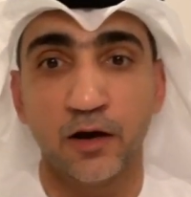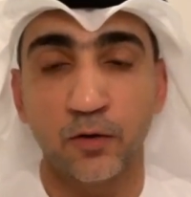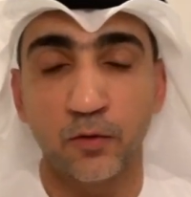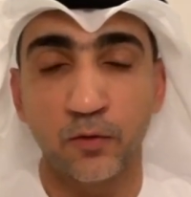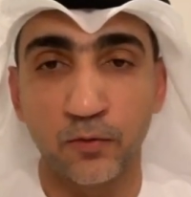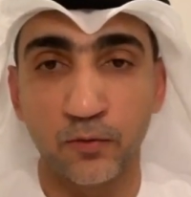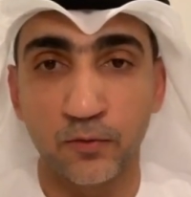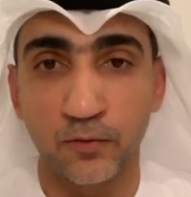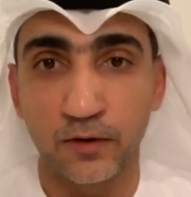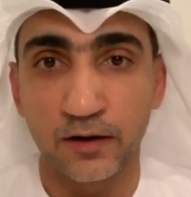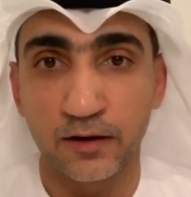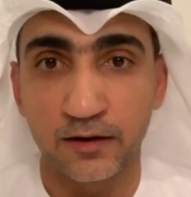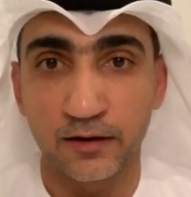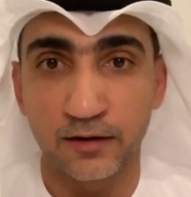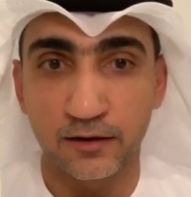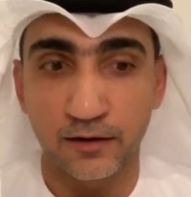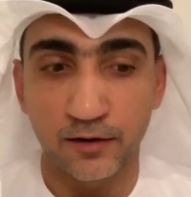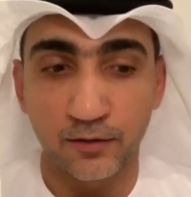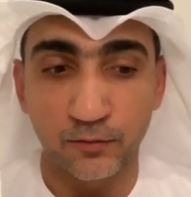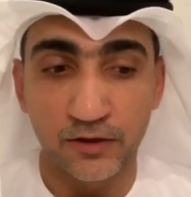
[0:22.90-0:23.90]

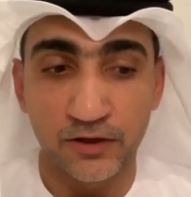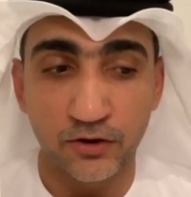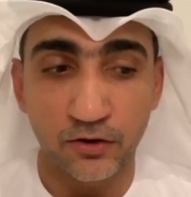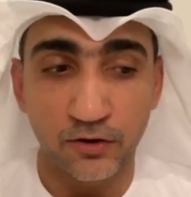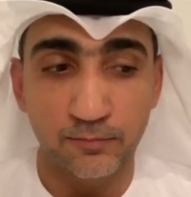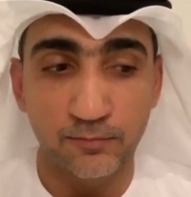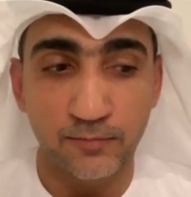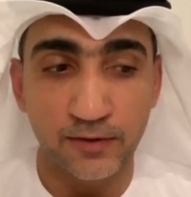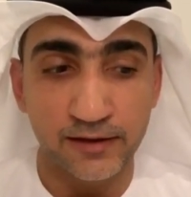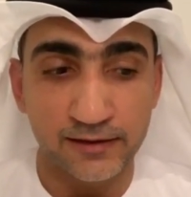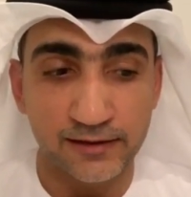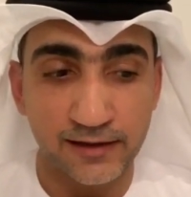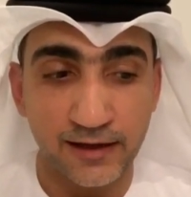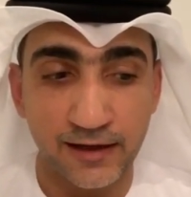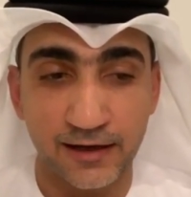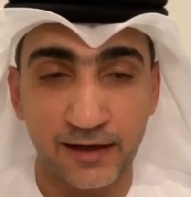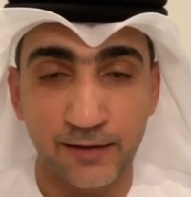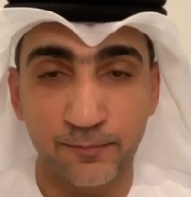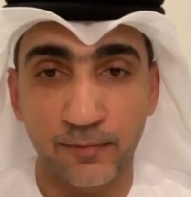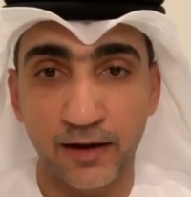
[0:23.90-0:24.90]
واليوم
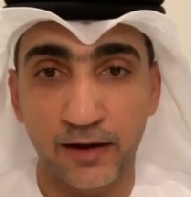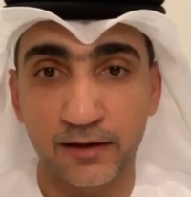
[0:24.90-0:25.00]
بنتكلم